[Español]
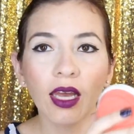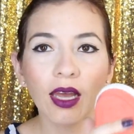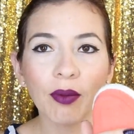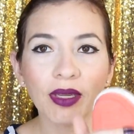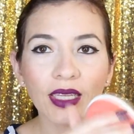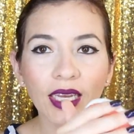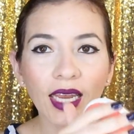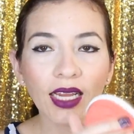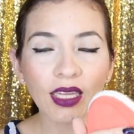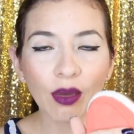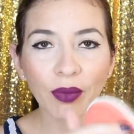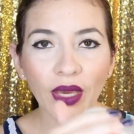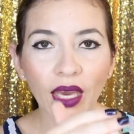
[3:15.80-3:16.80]
El
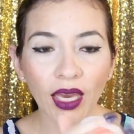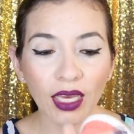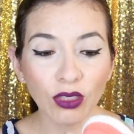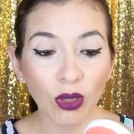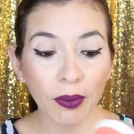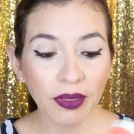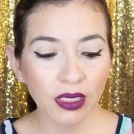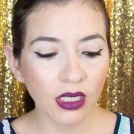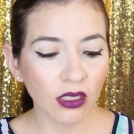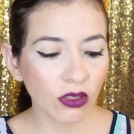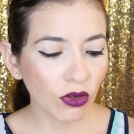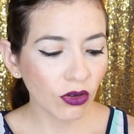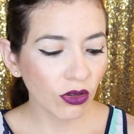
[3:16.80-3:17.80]
material también es
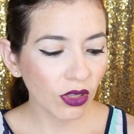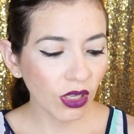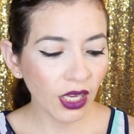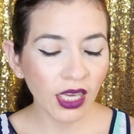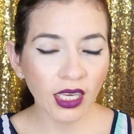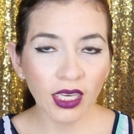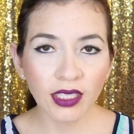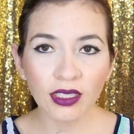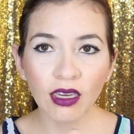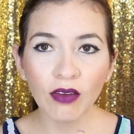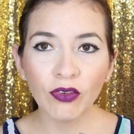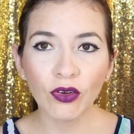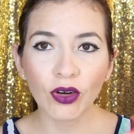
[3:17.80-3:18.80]
suavecito y
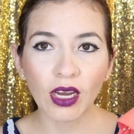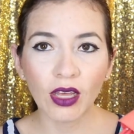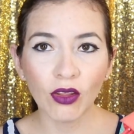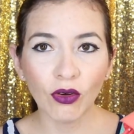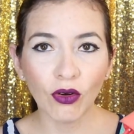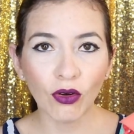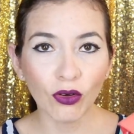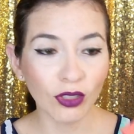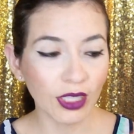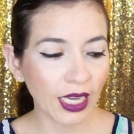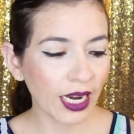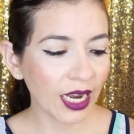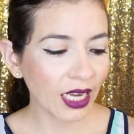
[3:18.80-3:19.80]
están forrados con
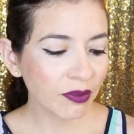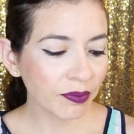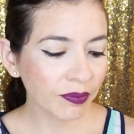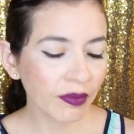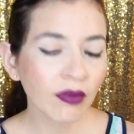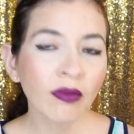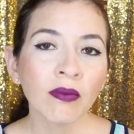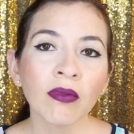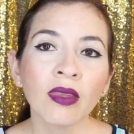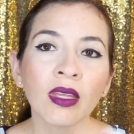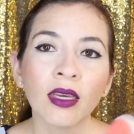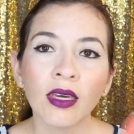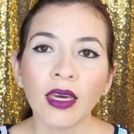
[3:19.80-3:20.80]
tela.
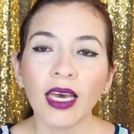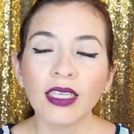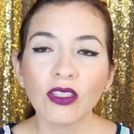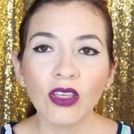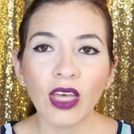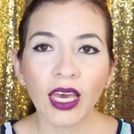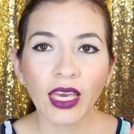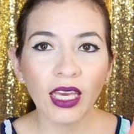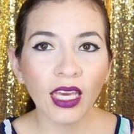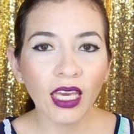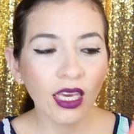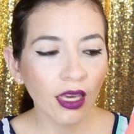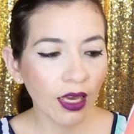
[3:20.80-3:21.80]
Estos de
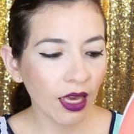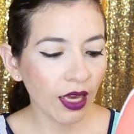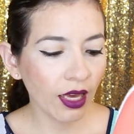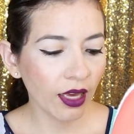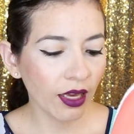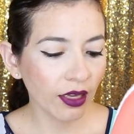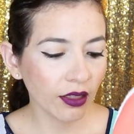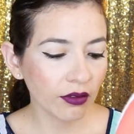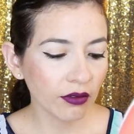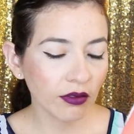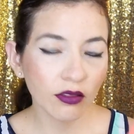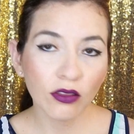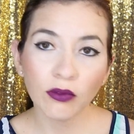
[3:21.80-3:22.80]
aquí, eh,
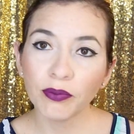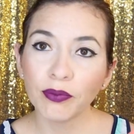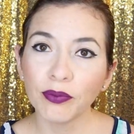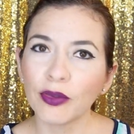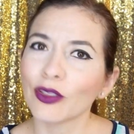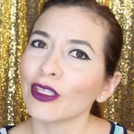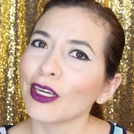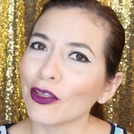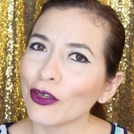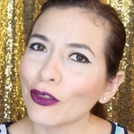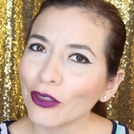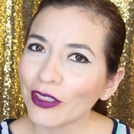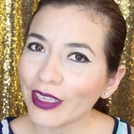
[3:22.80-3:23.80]
por cierto,
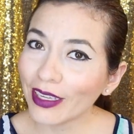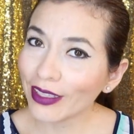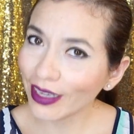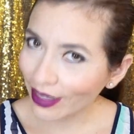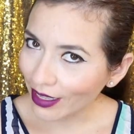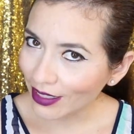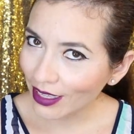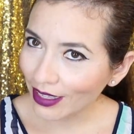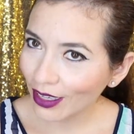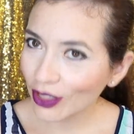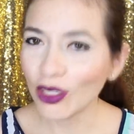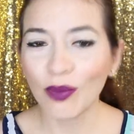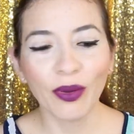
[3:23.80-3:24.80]
yo soy talla
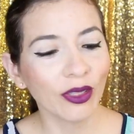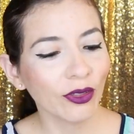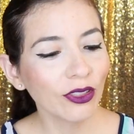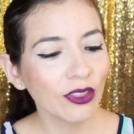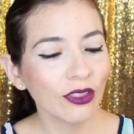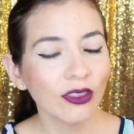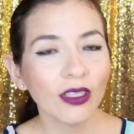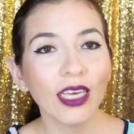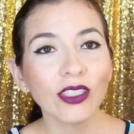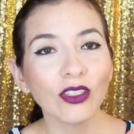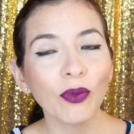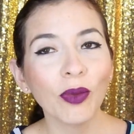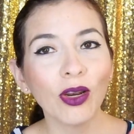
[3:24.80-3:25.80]
37 en los zapatos.
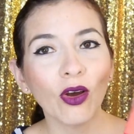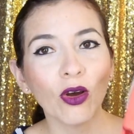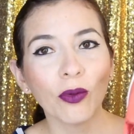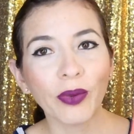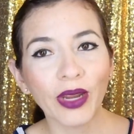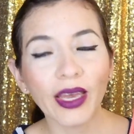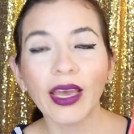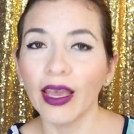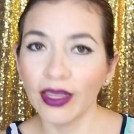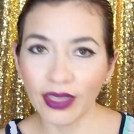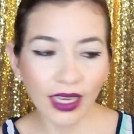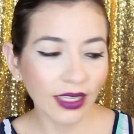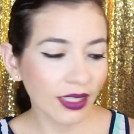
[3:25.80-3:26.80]
Estos me los compré
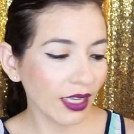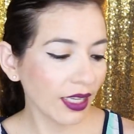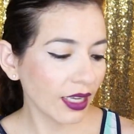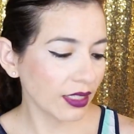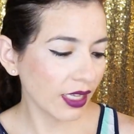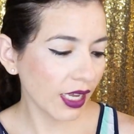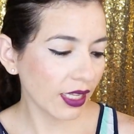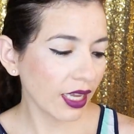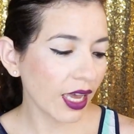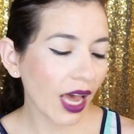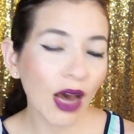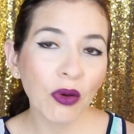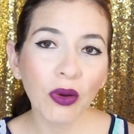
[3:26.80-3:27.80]
en talla
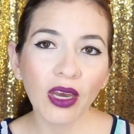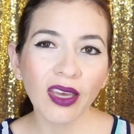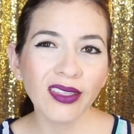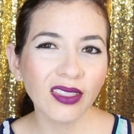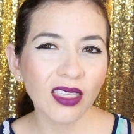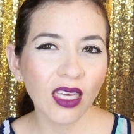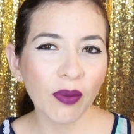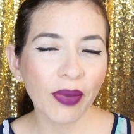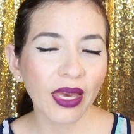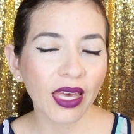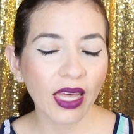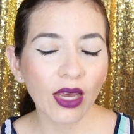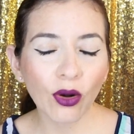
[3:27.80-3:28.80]
37, aunque sí
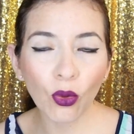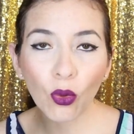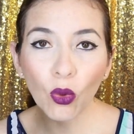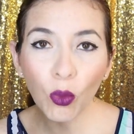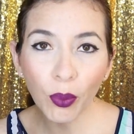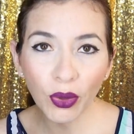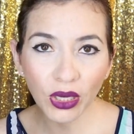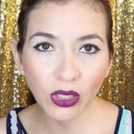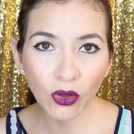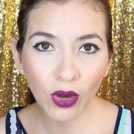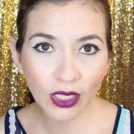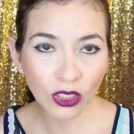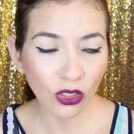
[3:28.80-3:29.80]
me quedaron un
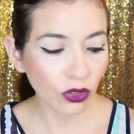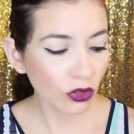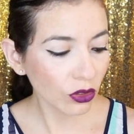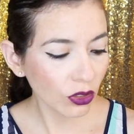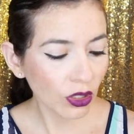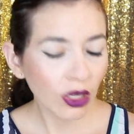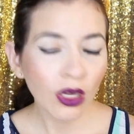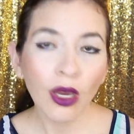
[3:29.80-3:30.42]
poquito anchos,